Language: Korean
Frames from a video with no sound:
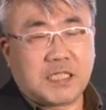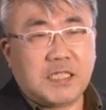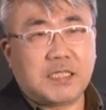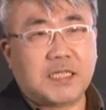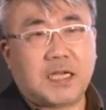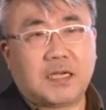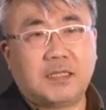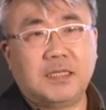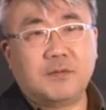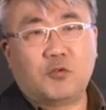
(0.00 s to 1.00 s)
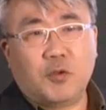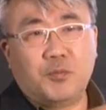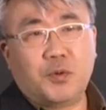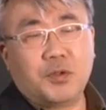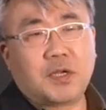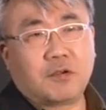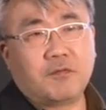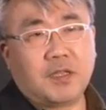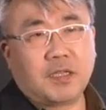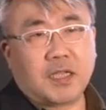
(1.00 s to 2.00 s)
진짜 그림 원본을 갖고
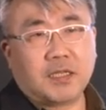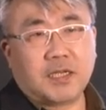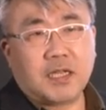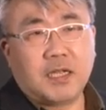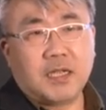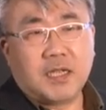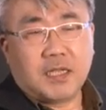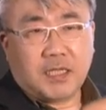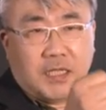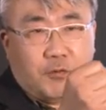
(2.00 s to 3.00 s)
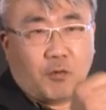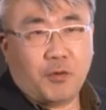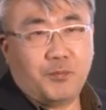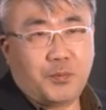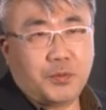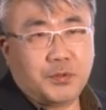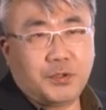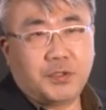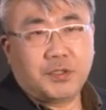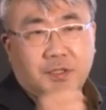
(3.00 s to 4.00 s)
있는 게 아니라 이
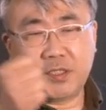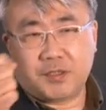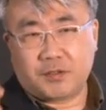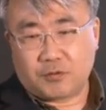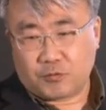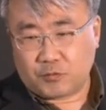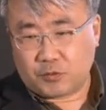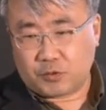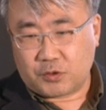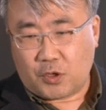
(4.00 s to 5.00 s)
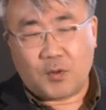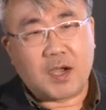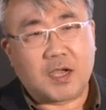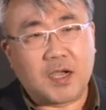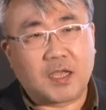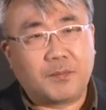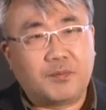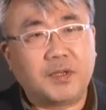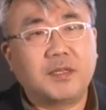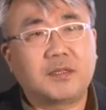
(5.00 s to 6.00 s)
원본을 정확하게
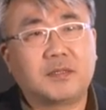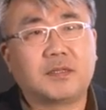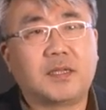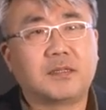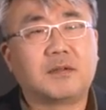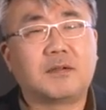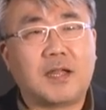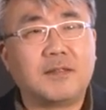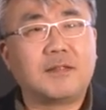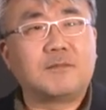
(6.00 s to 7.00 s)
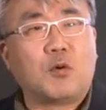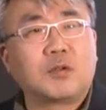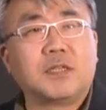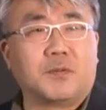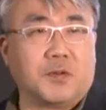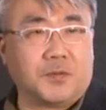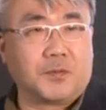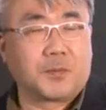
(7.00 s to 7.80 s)
프린트해서 갖는 복제본